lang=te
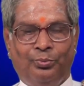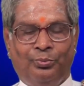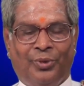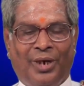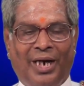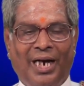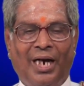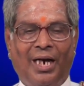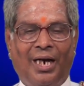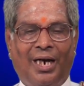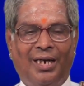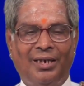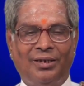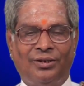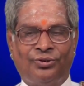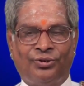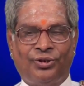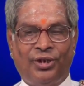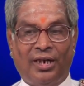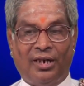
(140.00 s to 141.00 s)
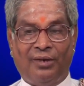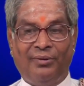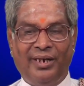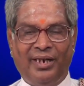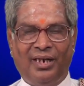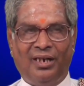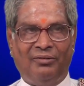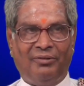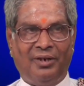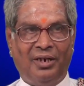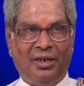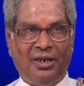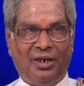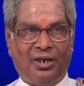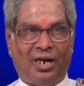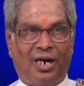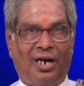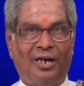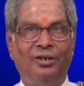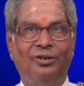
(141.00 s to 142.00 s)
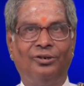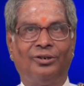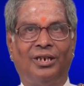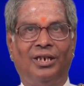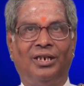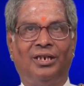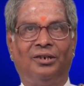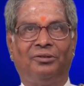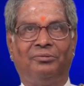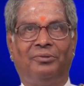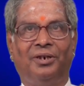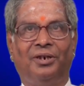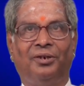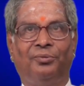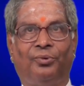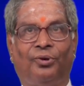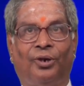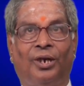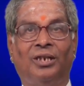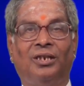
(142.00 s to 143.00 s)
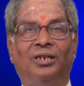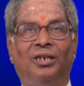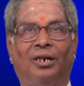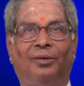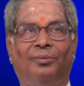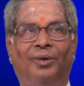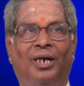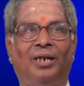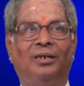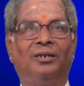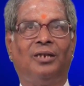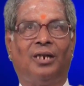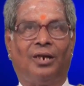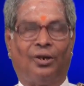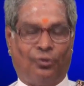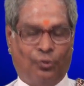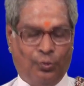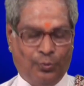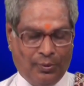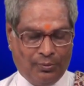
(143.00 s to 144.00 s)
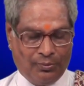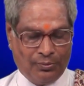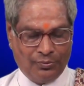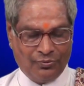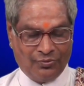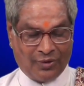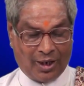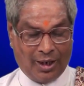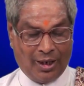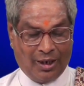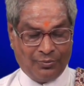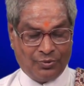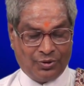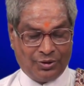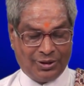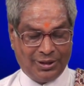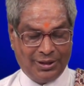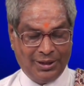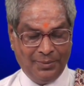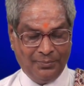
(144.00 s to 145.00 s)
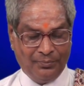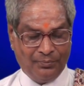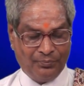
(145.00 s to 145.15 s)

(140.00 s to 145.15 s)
బాగా స్థిరమైనటువంటి కాళ్ళు కలిగినటువంటి బృహత్తర మహత్తర రూపం వరాహమవుతుంది